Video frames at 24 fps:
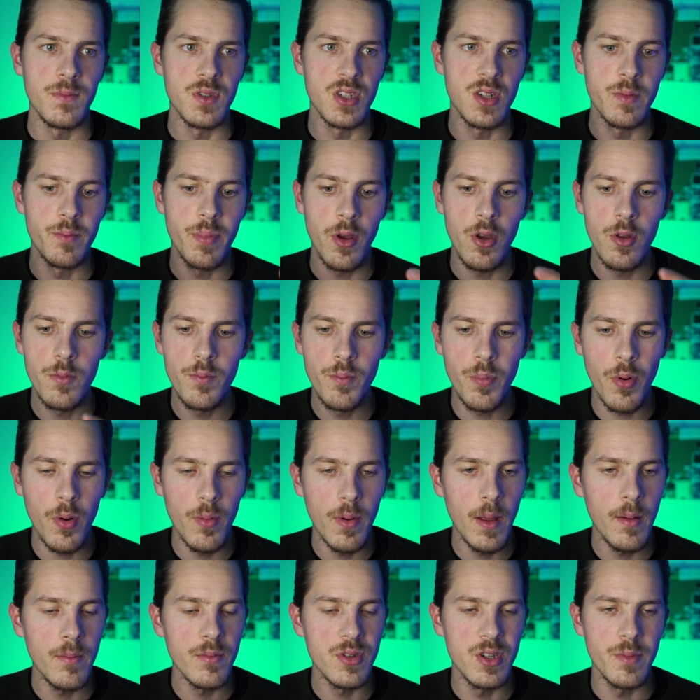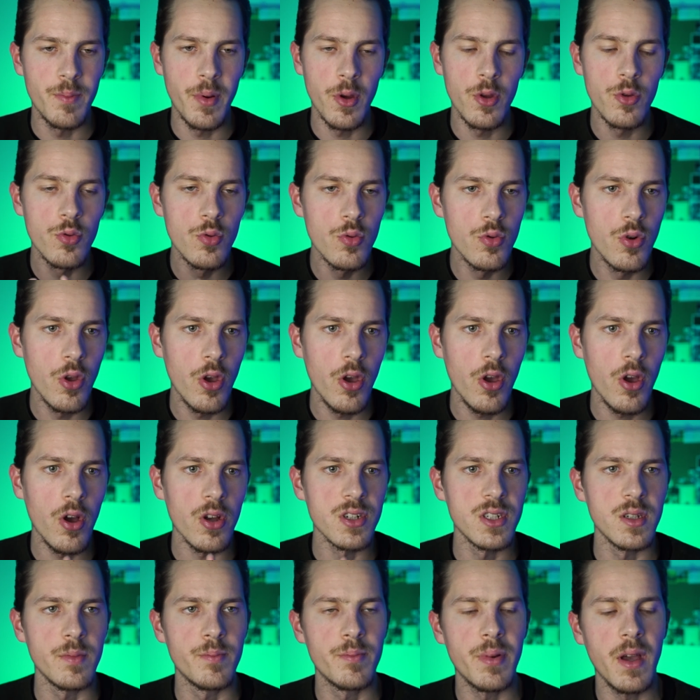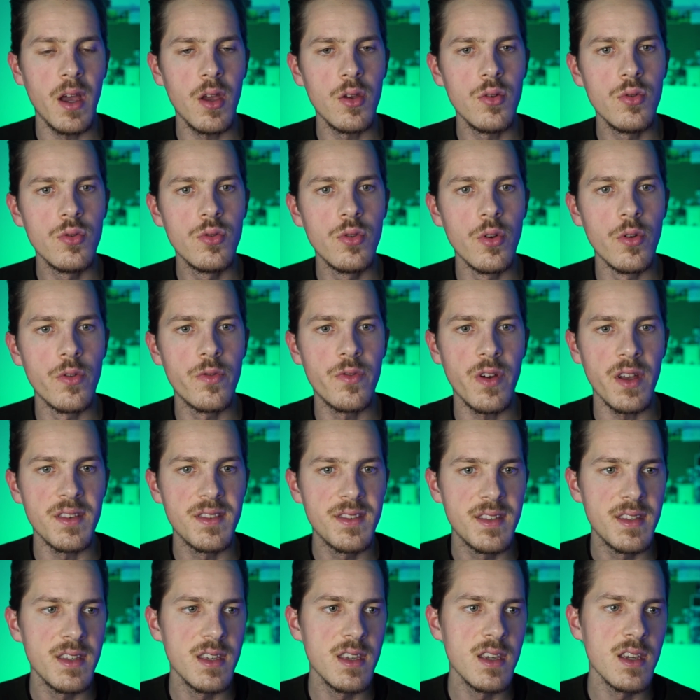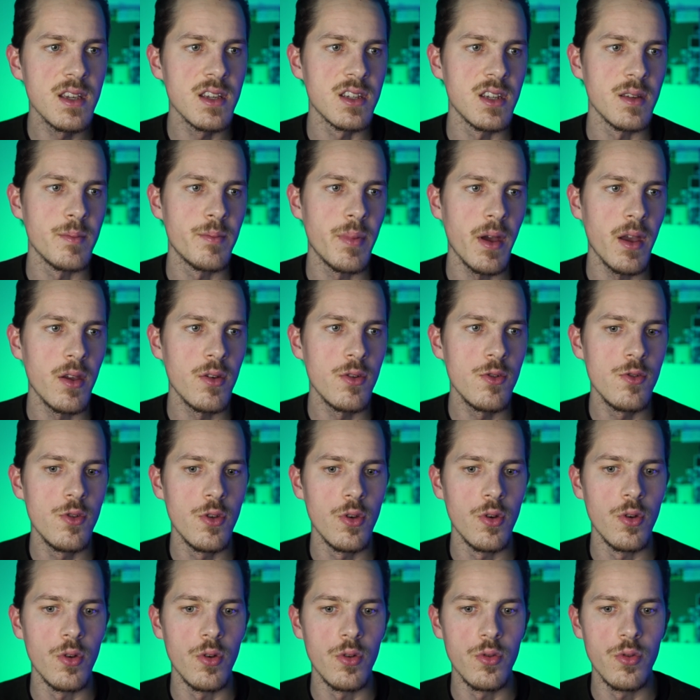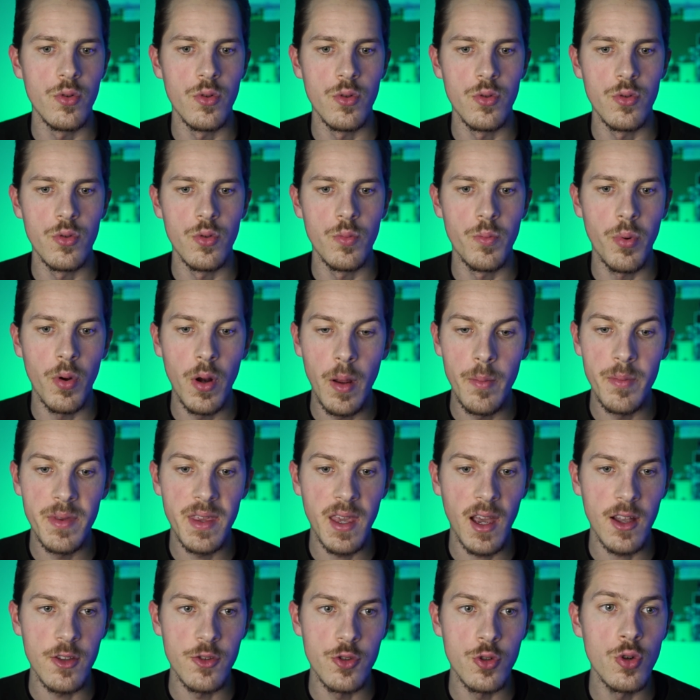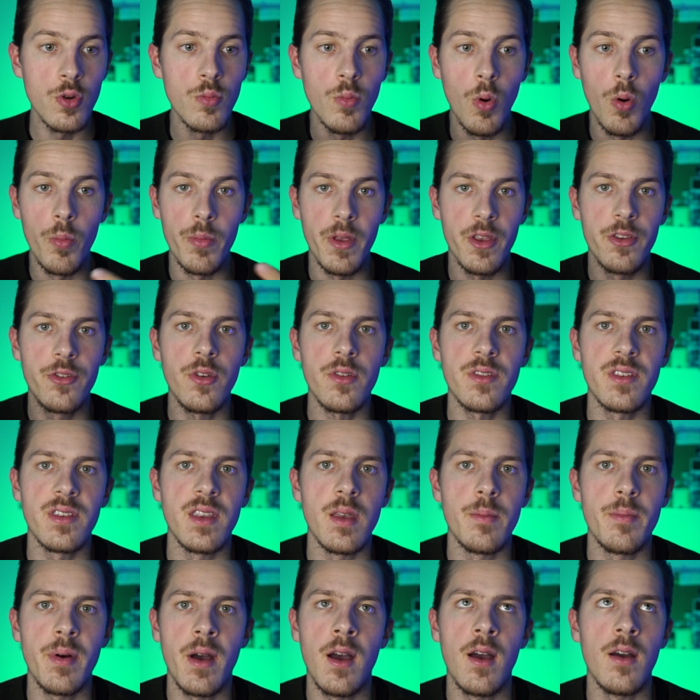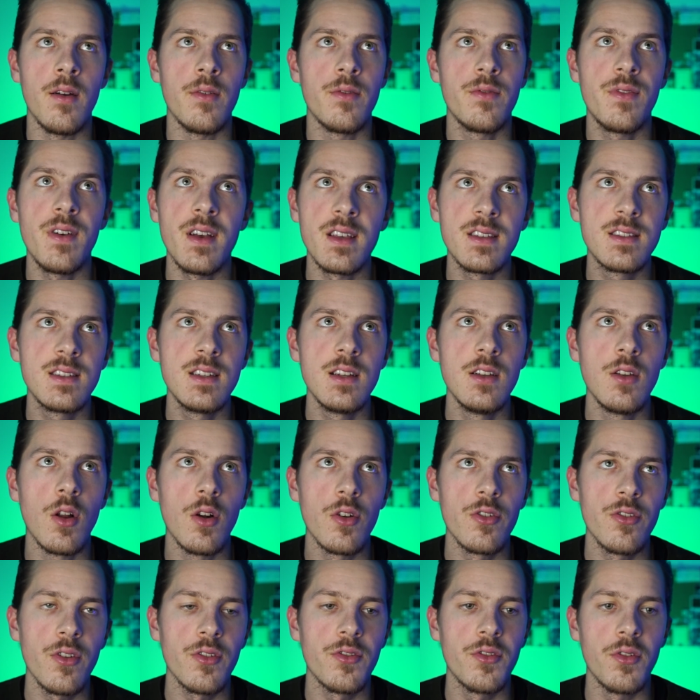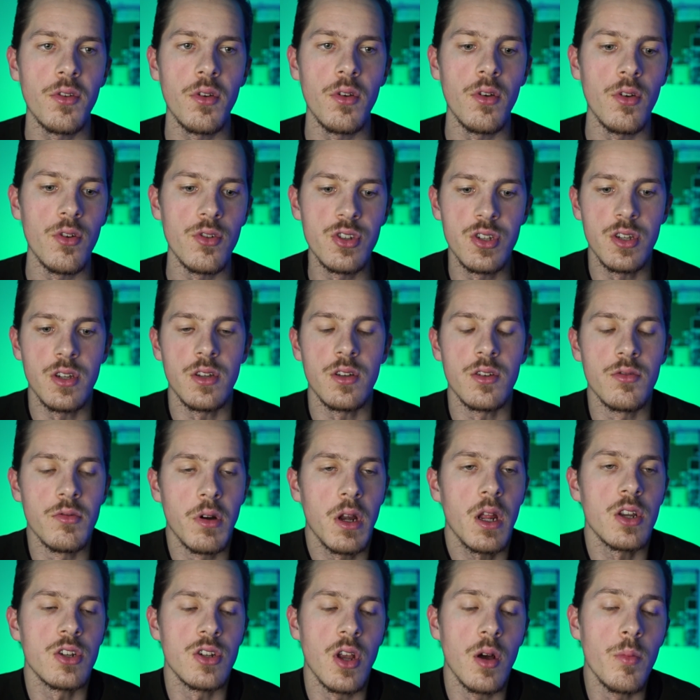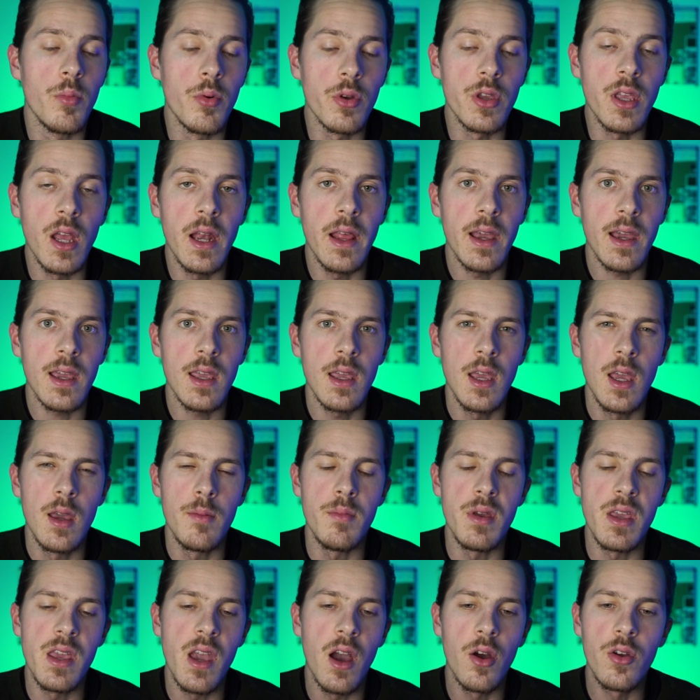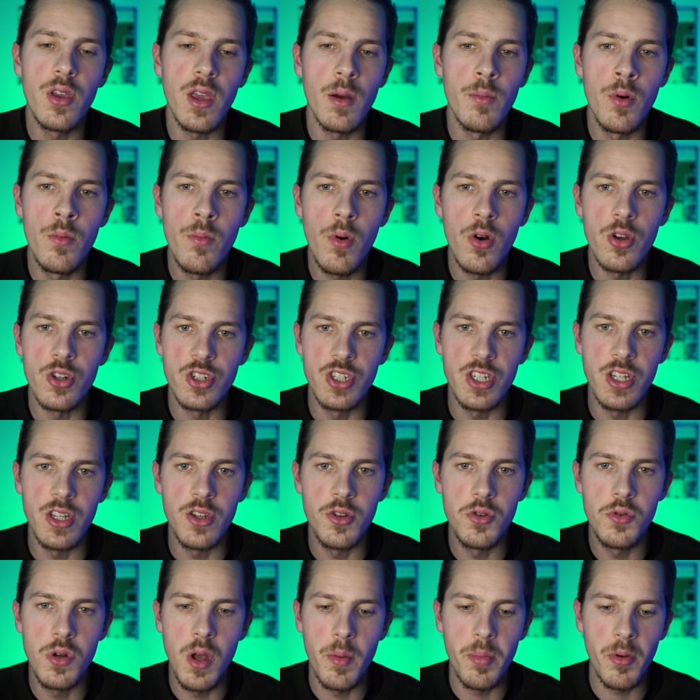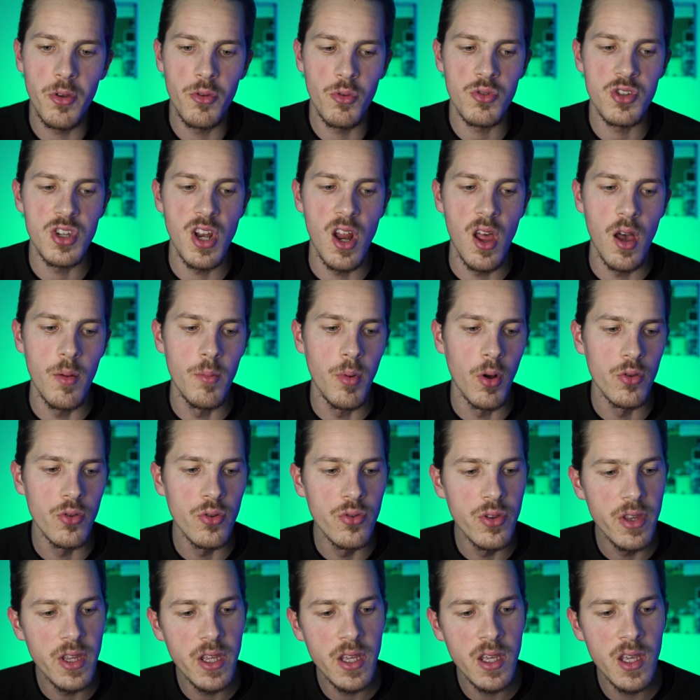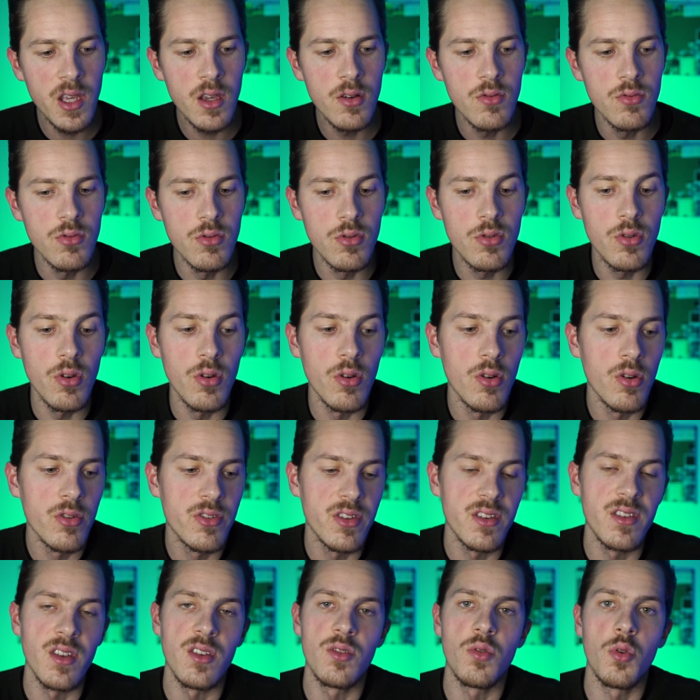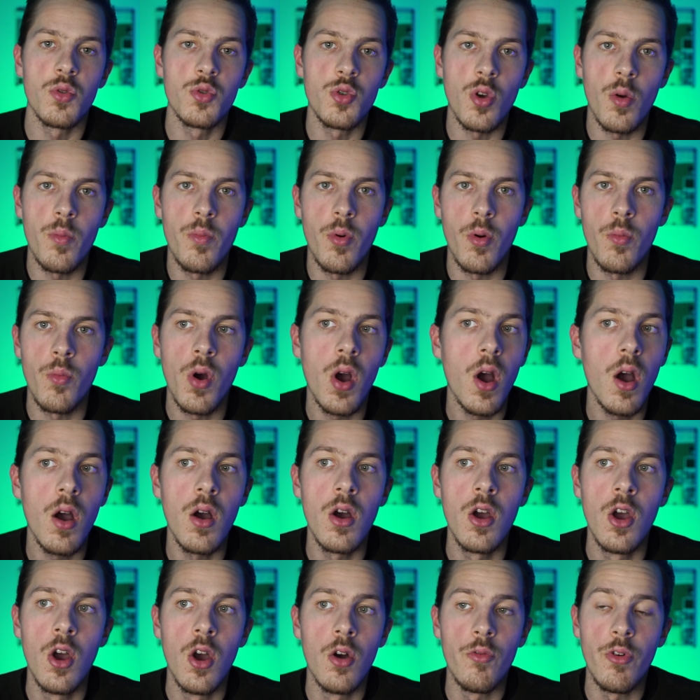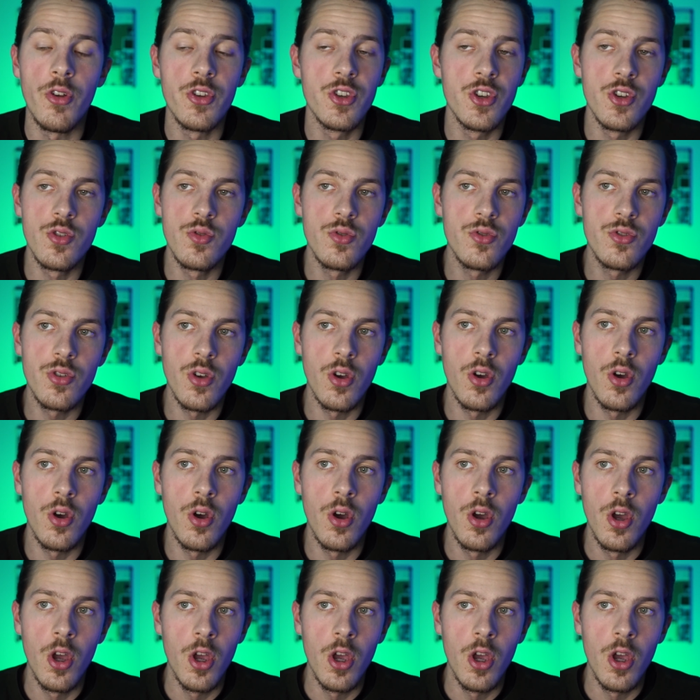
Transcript: J'ai pas eu de problème, j'ai pas eu de douleur, j'ai pas eu de fatigue, j'ai pas eu de, de, problème cardio. Bon, bien sûr, c'était pas facile dans le sens, euh, j'ai voilà, j'ai un peu galéré. Mais il y a aucun moment j'ai eu l'impression que j'ai abandonné ou que c'était trop dur pour moi. En fait, j'ai juste euh,